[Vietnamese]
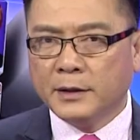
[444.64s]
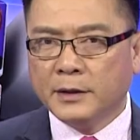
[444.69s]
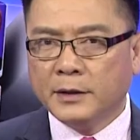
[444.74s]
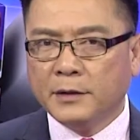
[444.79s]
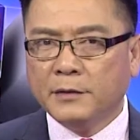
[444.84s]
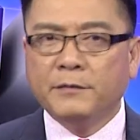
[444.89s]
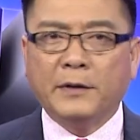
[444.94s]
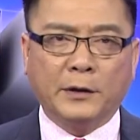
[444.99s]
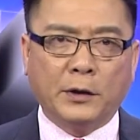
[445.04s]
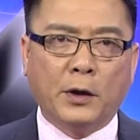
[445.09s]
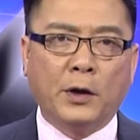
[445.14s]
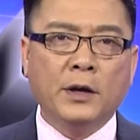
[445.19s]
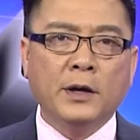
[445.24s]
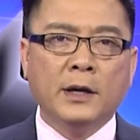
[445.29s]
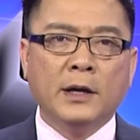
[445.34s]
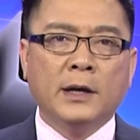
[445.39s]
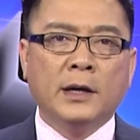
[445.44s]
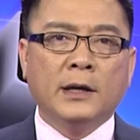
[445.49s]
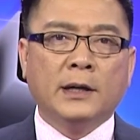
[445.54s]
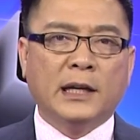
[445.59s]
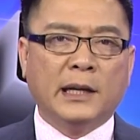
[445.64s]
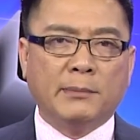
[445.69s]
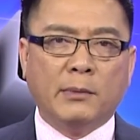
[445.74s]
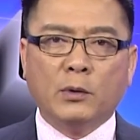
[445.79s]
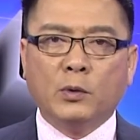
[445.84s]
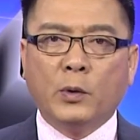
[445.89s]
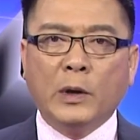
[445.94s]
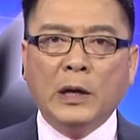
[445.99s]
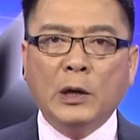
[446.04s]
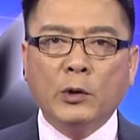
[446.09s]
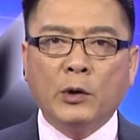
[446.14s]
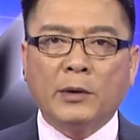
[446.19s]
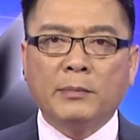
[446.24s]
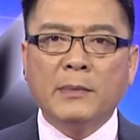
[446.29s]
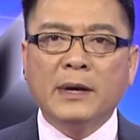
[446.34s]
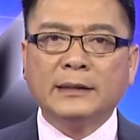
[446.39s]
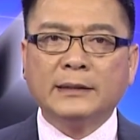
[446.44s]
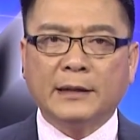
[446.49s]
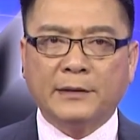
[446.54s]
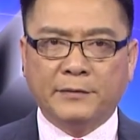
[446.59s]
Và đó là một quy luật
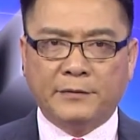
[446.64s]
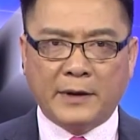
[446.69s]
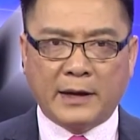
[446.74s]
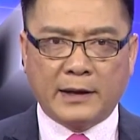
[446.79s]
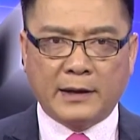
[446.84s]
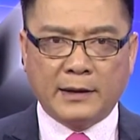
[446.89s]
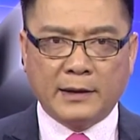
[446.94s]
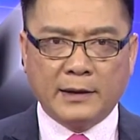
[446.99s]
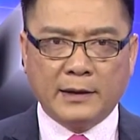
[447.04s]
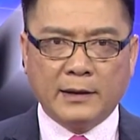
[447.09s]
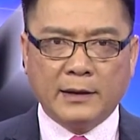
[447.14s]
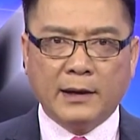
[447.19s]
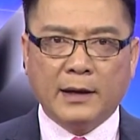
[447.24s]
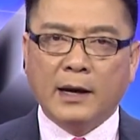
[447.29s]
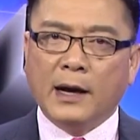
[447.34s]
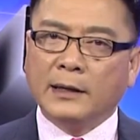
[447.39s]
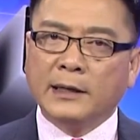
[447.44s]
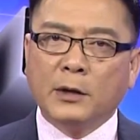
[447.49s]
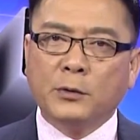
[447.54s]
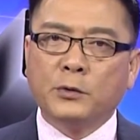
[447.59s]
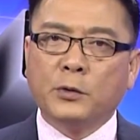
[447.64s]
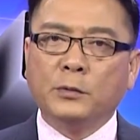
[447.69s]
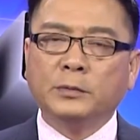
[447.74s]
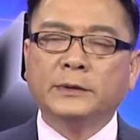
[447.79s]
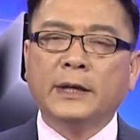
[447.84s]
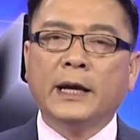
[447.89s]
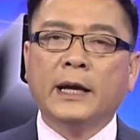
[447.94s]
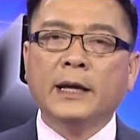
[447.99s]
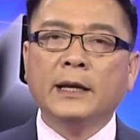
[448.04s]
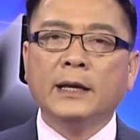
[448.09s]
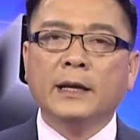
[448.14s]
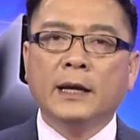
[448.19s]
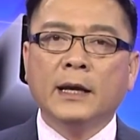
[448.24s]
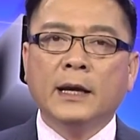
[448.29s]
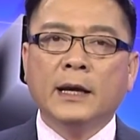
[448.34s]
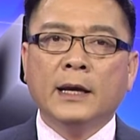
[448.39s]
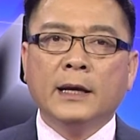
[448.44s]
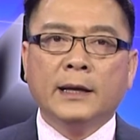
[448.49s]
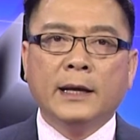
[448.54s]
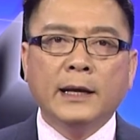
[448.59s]
bất thành văn. Ở đâu cũng thế,
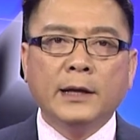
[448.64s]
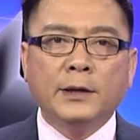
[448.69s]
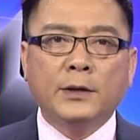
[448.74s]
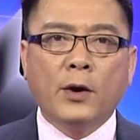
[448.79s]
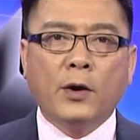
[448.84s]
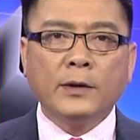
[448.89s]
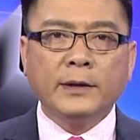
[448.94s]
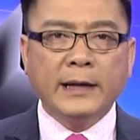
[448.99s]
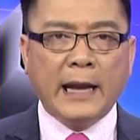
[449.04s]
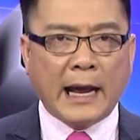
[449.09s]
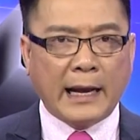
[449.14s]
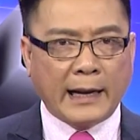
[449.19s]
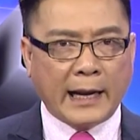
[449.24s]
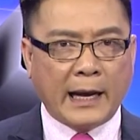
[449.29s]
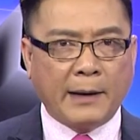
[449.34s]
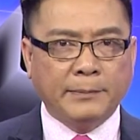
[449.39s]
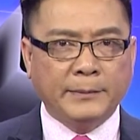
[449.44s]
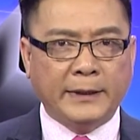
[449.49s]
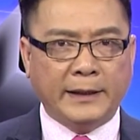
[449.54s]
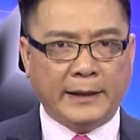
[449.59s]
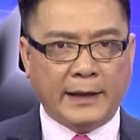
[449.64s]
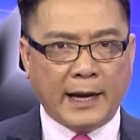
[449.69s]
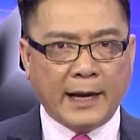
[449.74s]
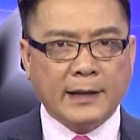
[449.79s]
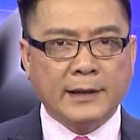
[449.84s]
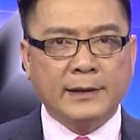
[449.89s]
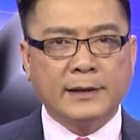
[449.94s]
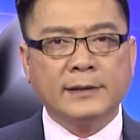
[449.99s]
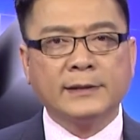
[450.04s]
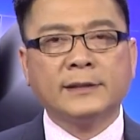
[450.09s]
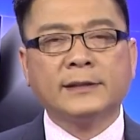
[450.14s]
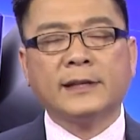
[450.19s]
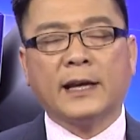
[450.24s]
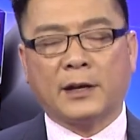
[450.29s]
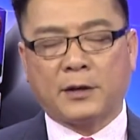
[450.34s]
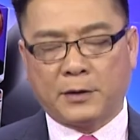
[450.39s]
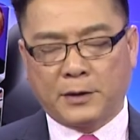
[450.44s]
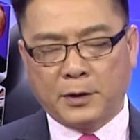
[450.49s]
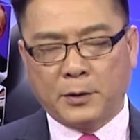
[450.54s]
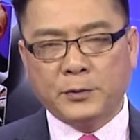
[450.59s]
khi có đàn áp thì ắt sẽ
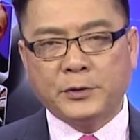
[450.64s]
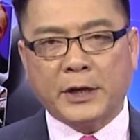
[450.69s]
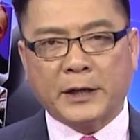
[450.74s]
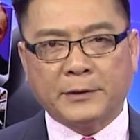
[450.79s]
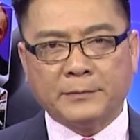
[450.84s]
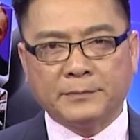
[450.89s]
có đấu tranh.